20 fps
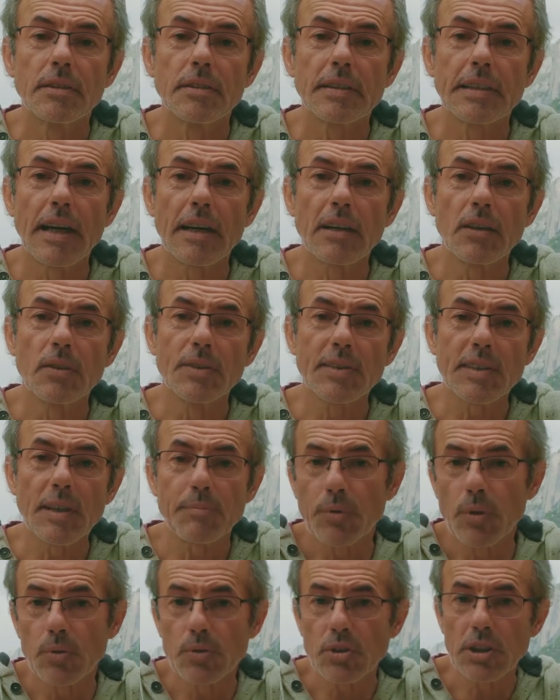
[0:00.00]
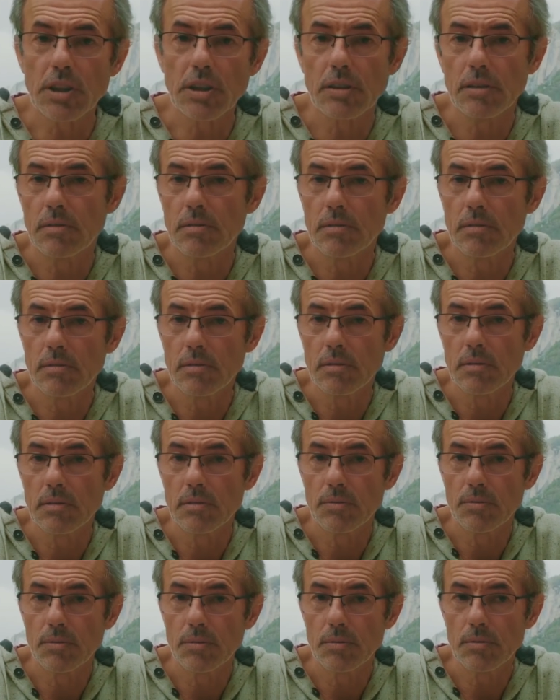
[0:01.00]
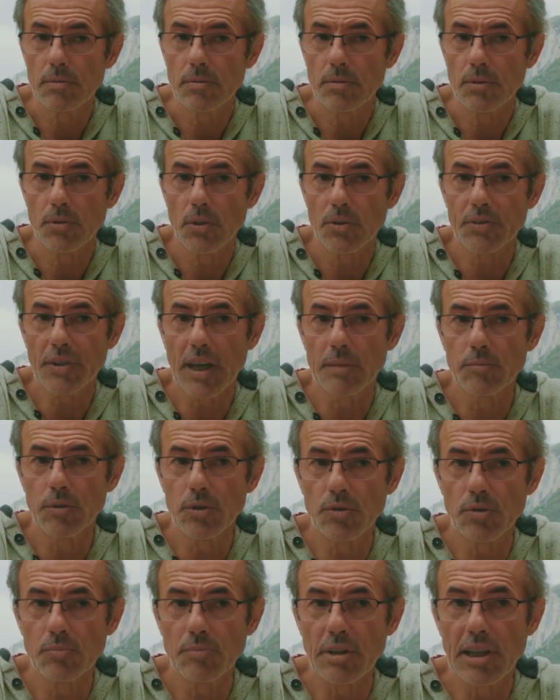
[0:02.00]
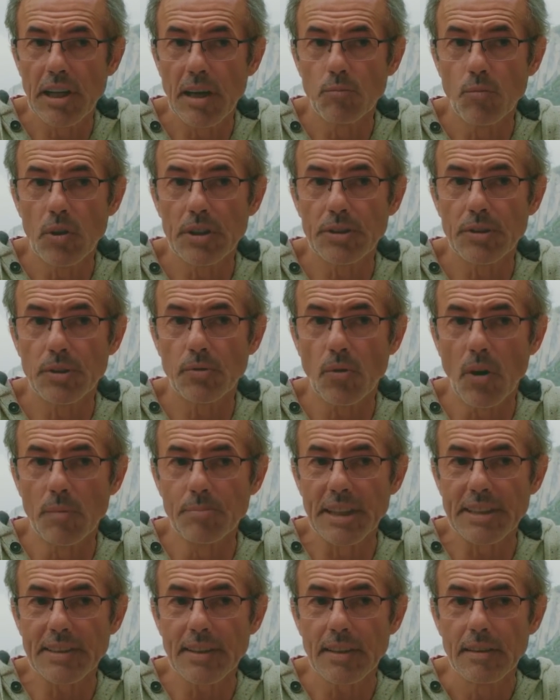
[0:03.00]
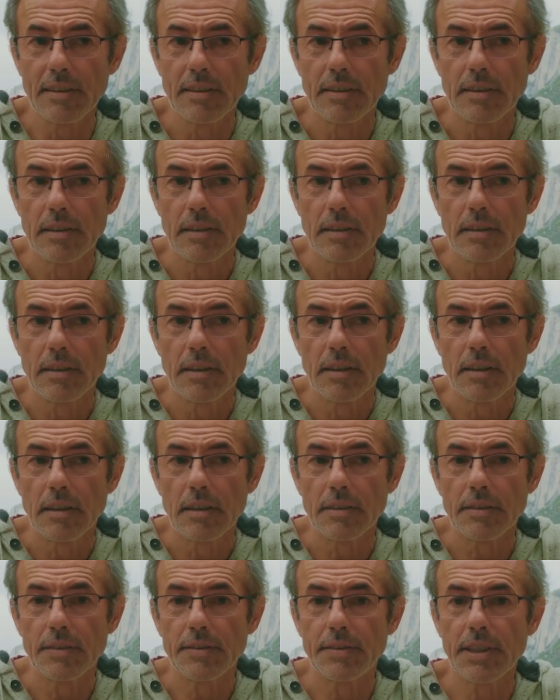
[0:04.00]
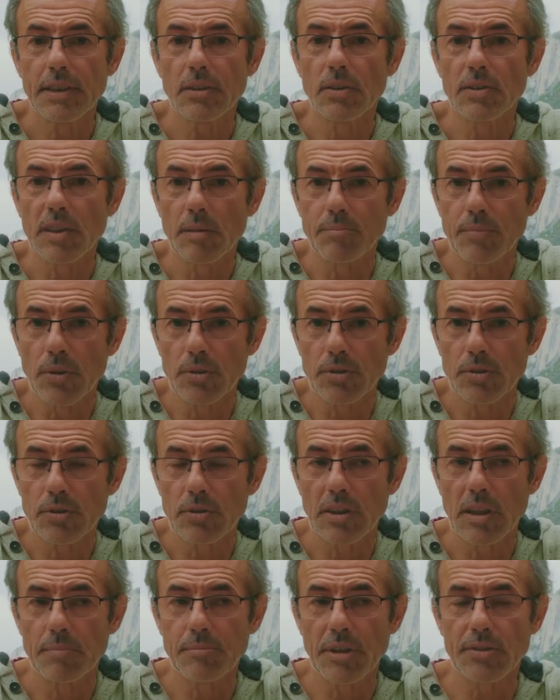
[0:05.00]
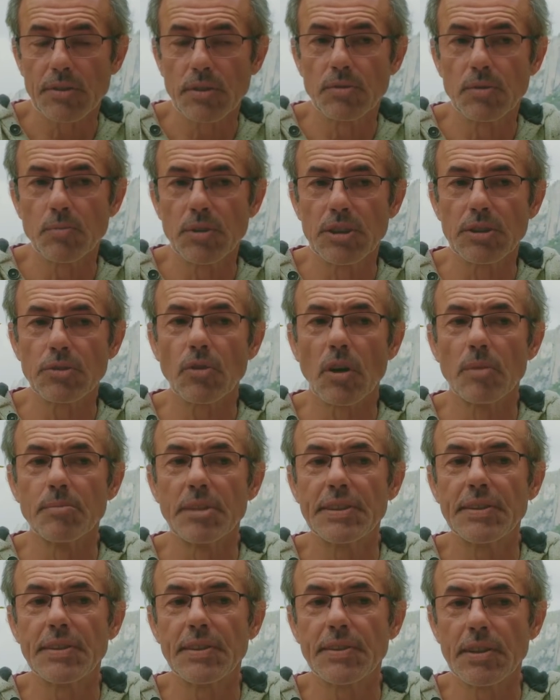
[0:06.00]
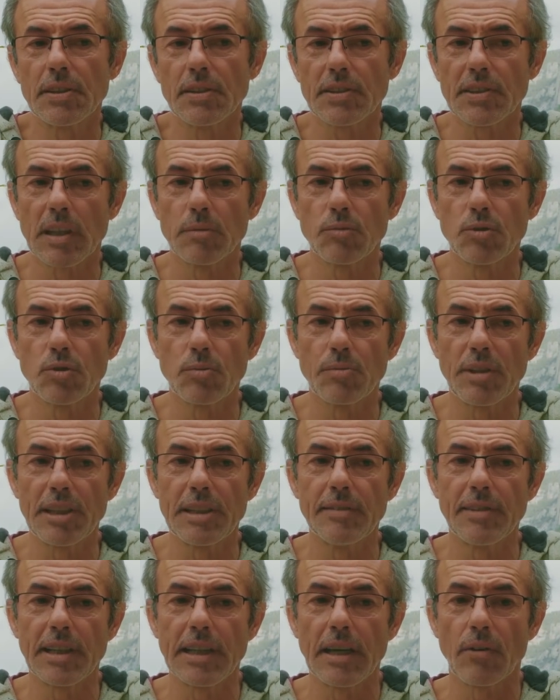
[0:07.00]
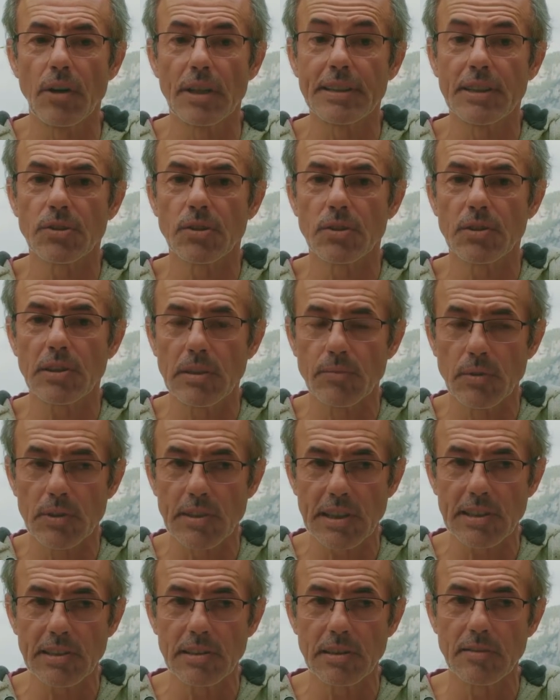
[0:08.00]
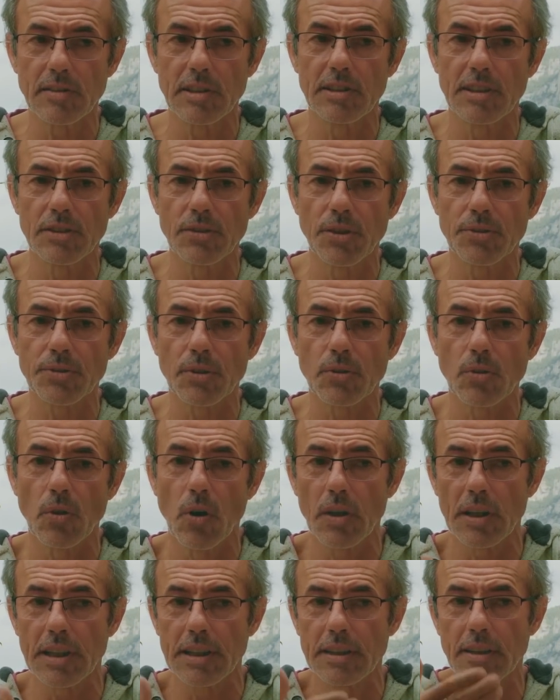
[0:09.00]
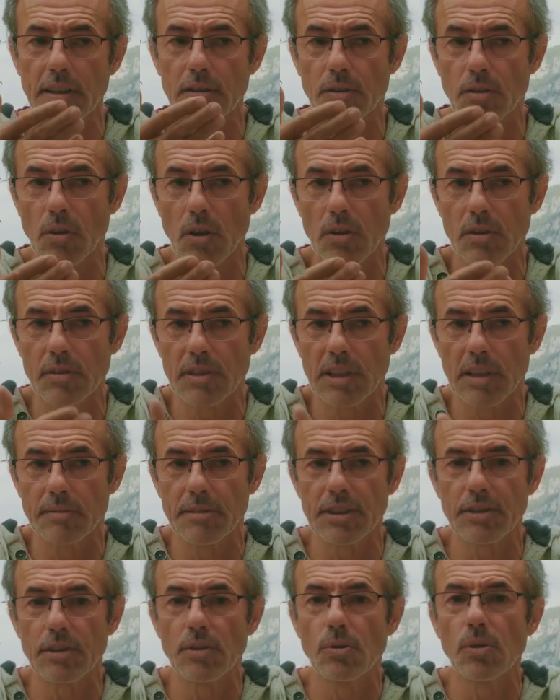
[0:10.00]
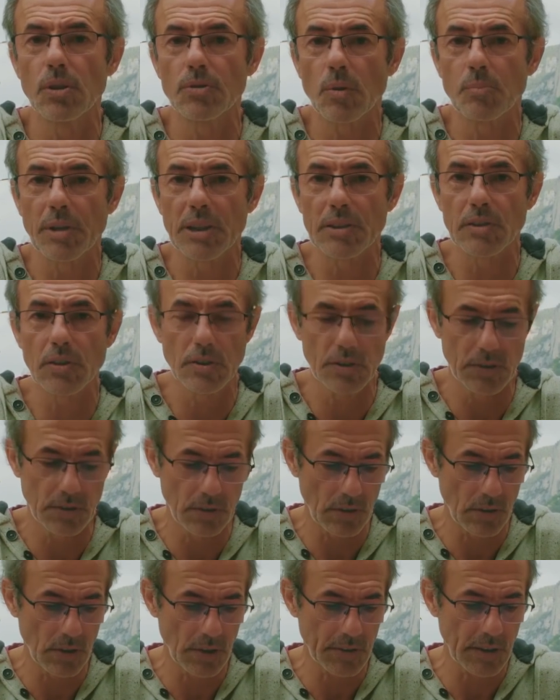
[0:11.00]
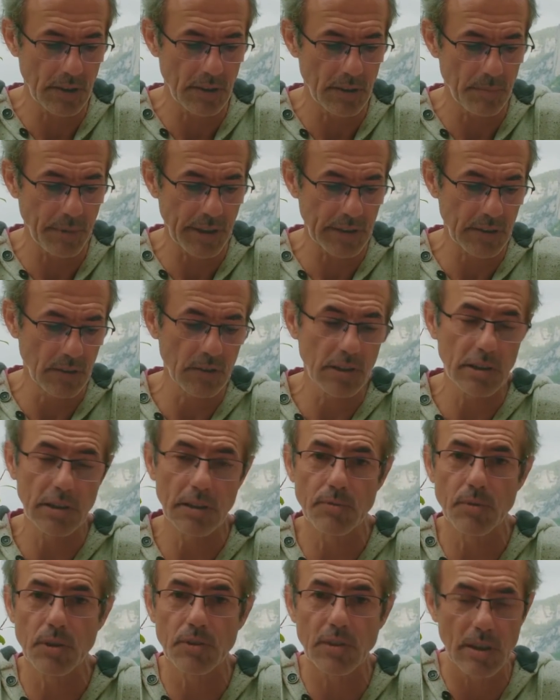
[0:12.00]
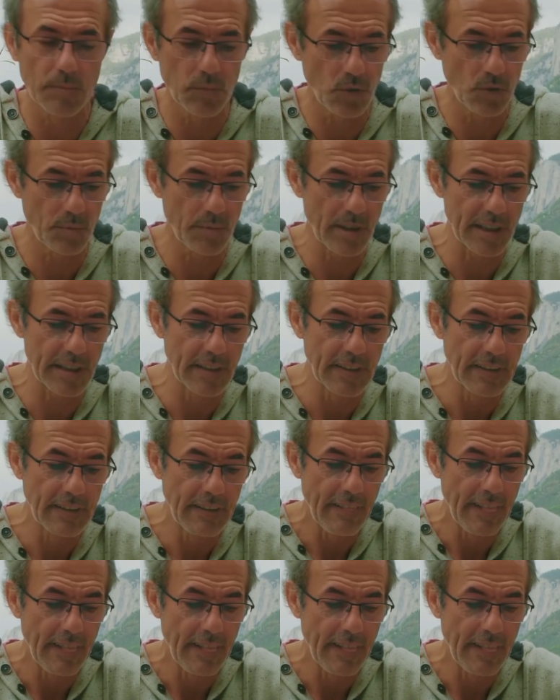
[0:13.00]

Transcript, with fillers: que quand on s'approchait de notre âme jumelle à moins de 3 mètres, dès qu'on s'approche de la personne de moins de 3 mètres, si c'est notre âme jumelle, il va y avoir des choses qui vont s'activer dans notre corps et dans le corps évidemment de l'autre personne, de l'autre euh, personne qui est votre âme jumelle.